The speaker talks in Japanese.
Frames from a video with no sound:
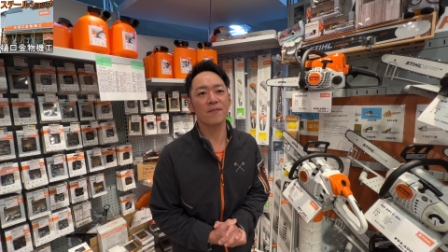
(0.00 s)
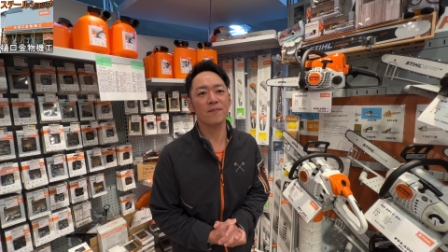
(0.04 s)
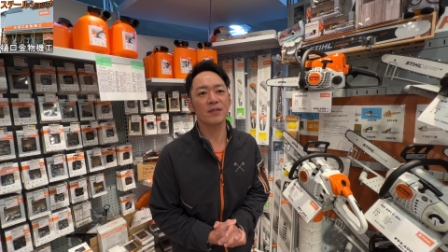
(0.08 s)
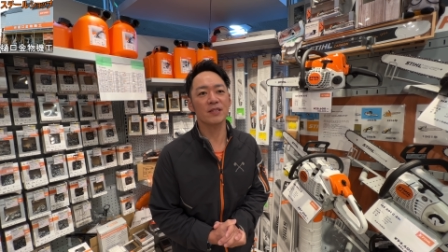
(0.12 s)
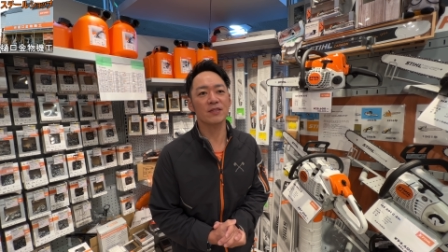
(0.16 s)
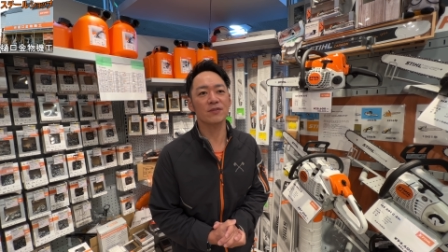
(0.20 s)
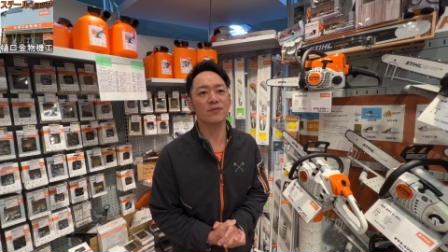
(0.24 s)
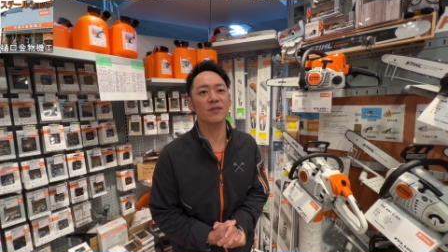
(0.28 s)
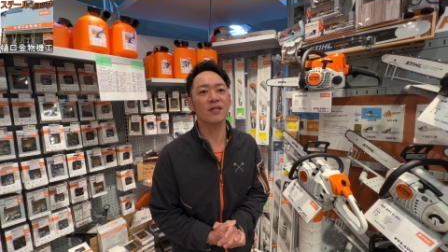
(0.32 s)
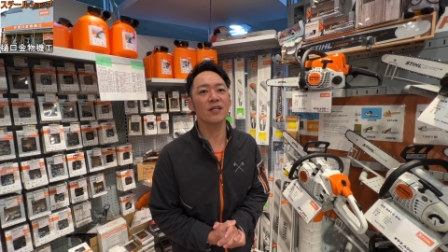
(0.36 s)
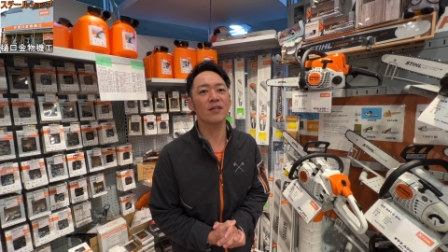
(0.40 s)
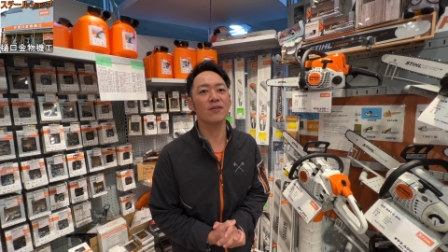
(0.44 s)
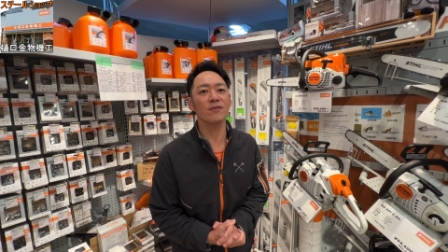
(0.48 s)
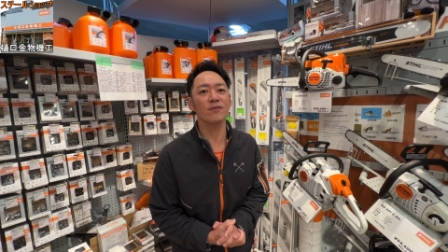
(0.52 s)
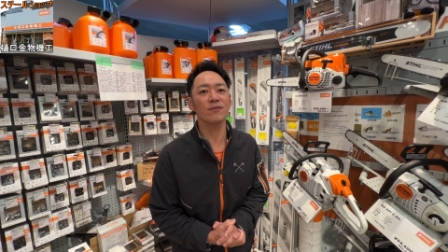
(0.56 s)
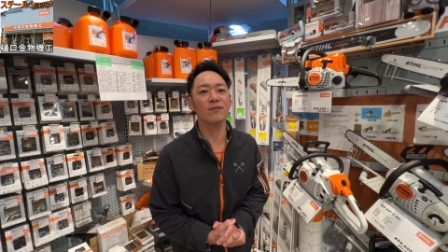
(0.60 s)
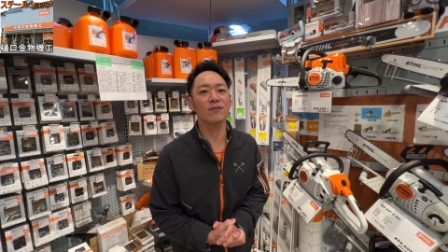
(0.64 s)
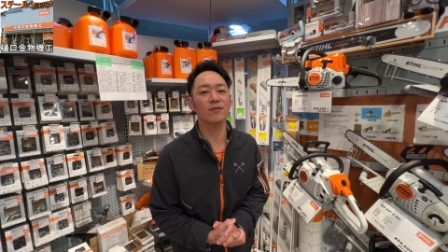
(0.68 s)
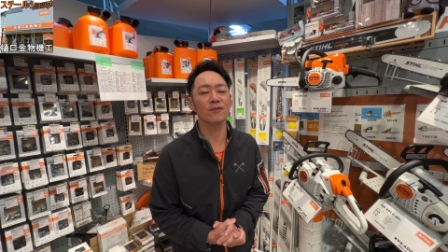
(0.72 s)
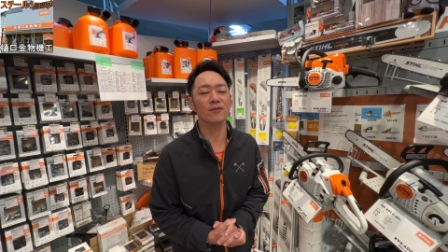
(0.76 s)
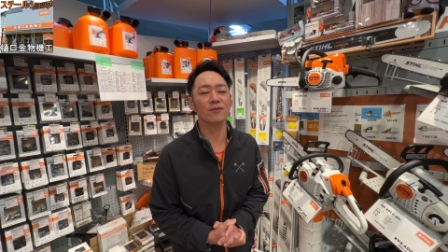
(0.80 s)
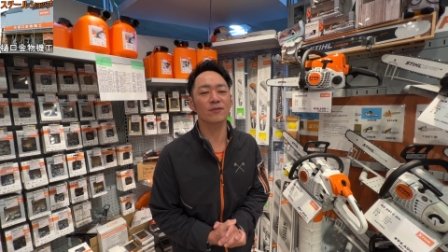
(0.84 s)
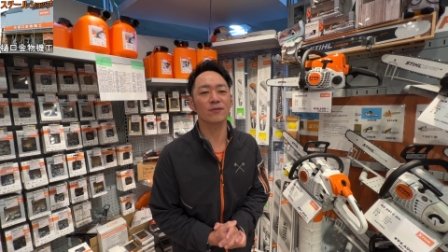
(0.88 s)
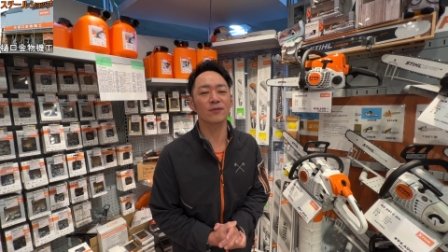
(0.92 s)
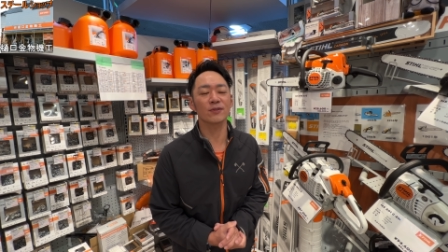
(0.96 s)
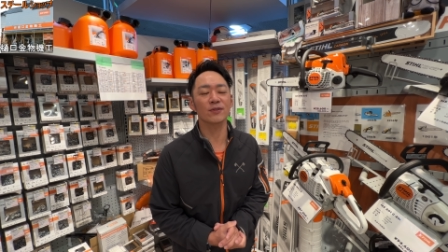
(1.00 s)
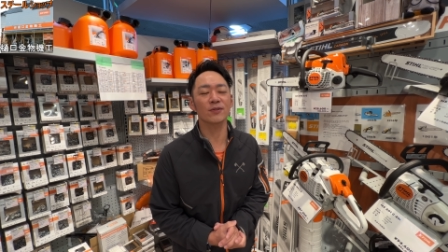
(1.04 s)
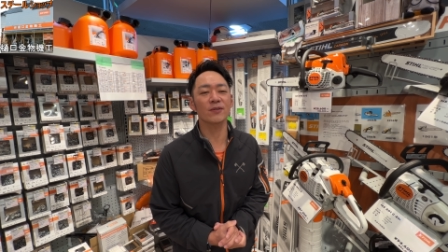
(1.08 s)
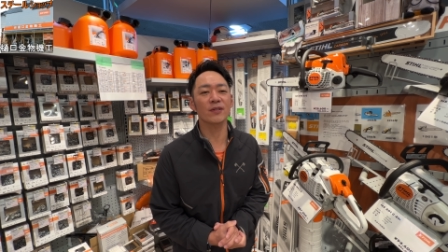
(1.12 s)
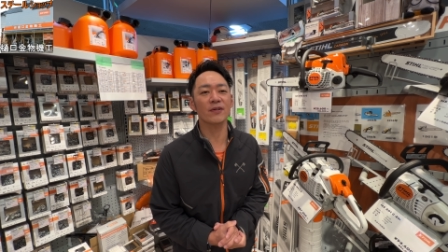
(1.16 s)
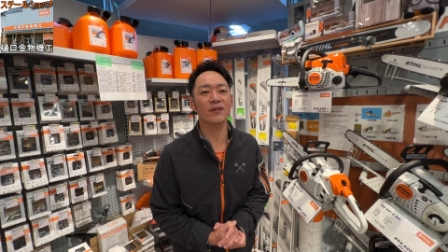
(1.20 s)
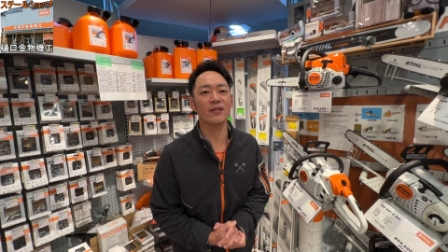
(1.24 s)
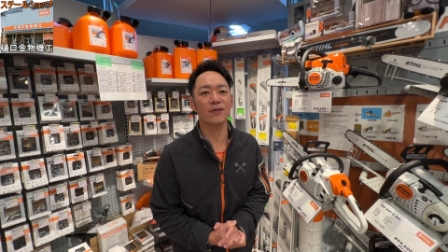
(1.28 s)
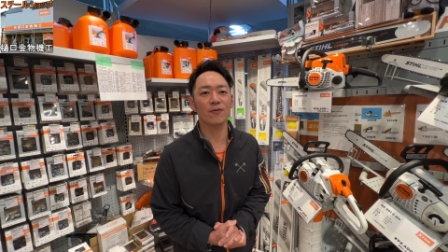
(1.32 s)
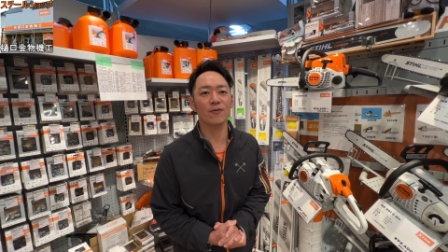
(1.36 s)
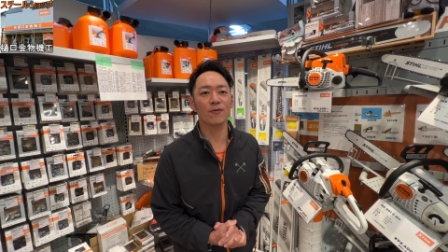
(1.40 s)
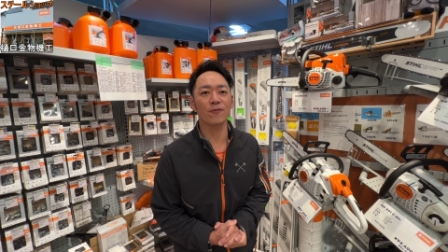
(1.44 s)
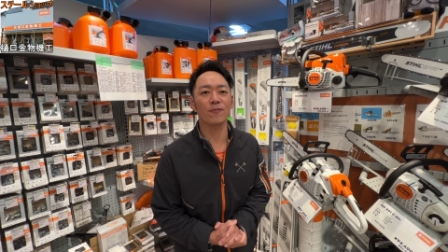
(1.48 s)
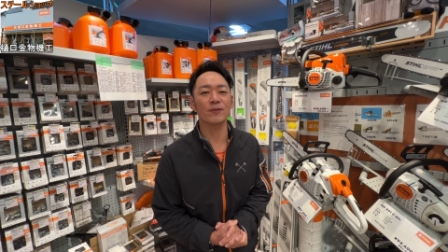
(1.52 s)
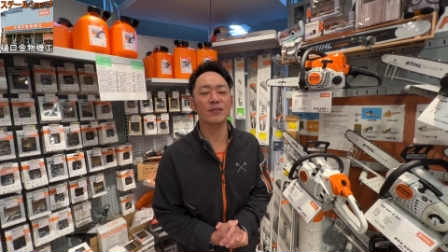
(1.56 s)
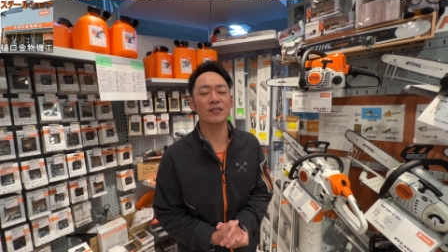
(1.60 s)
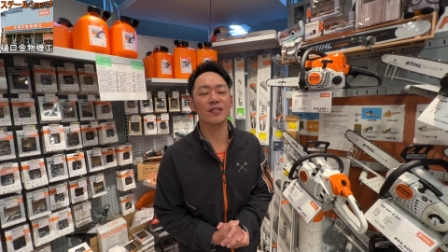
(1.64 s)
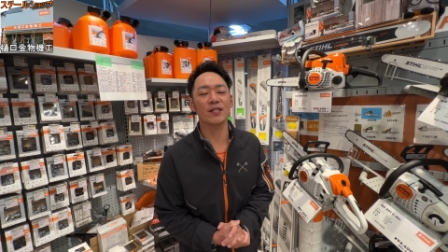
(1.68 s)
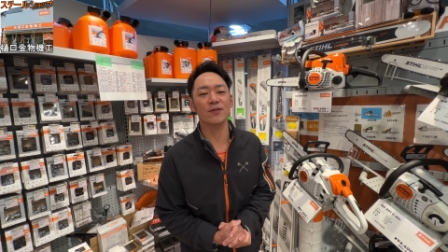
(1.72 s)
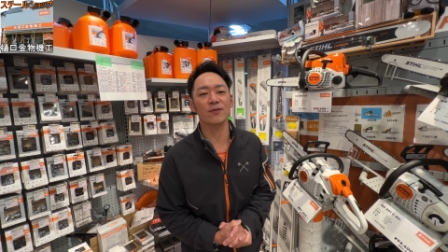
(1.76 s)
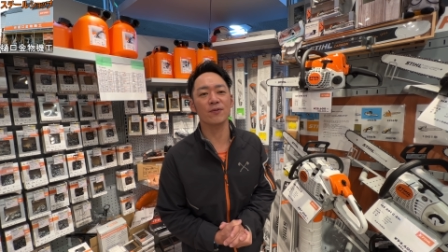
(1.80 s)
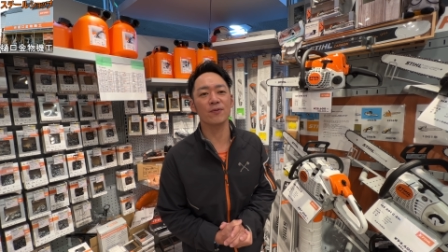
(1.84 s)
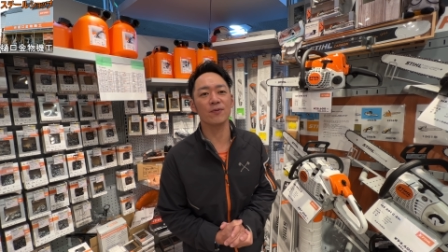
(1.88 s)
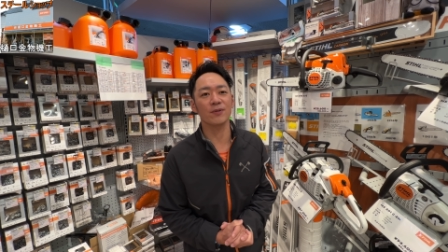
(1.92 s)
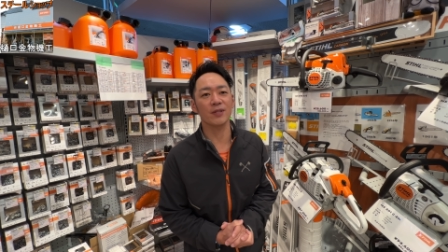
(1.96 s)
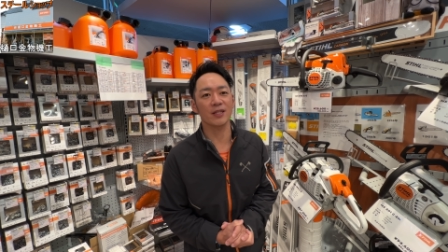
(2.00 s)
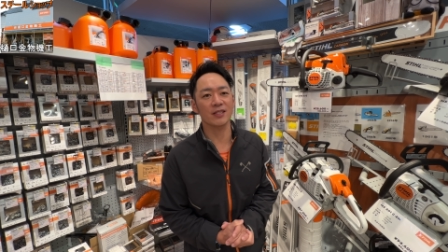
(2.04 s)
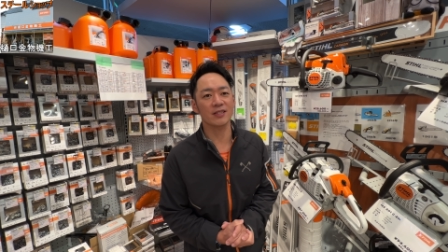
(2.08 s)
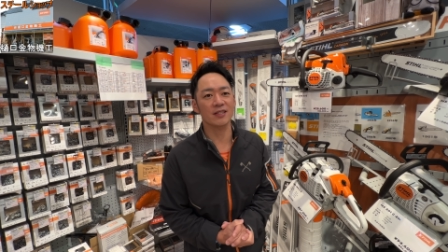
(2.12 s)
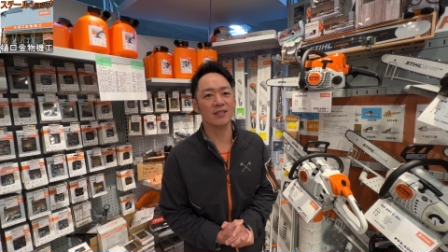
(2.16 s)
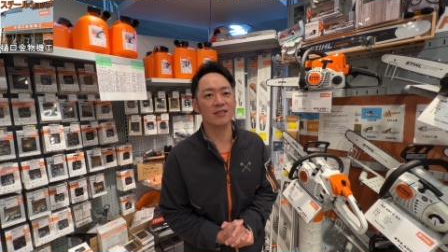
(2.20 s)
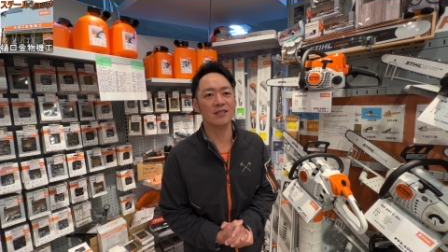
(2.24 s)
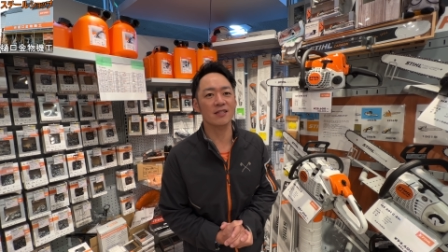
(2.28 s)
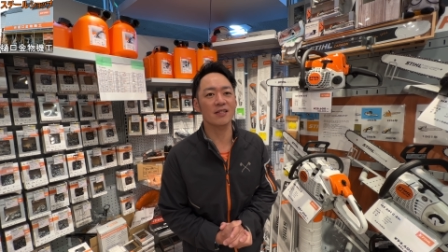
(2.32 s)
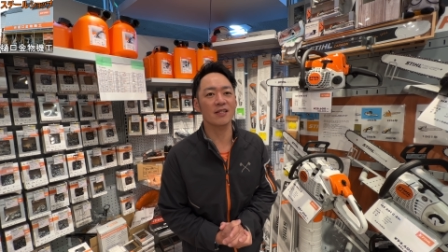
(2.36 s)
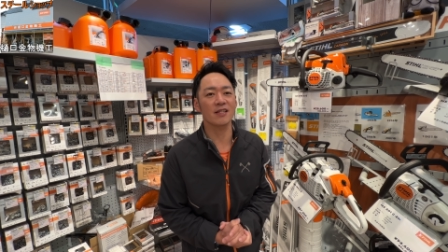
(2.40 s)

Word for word: まあ、その辺のご相談はね、お店の方でさせ